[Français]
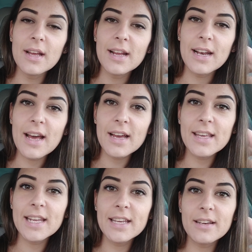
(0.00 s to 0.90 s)
Là,
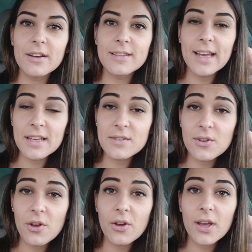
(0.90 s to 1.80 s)
il est 13h
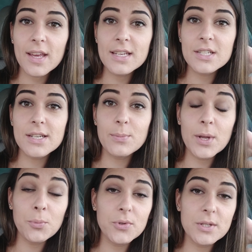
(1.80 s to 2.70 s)
euh, et j'ai
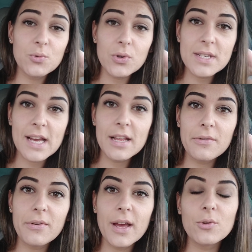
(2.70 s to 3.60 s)
plein de petites courses à aller
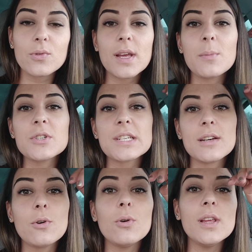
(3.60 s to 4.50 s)
faire. Notamment, j'ai
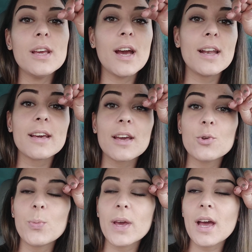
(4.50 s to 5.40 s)
des colis à aller
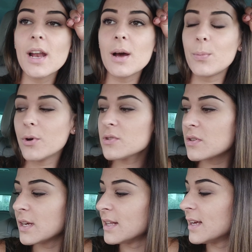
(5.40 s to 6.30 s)
récupérer à la
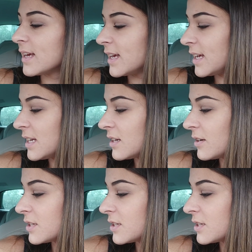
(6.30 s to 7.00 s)
poste et euh,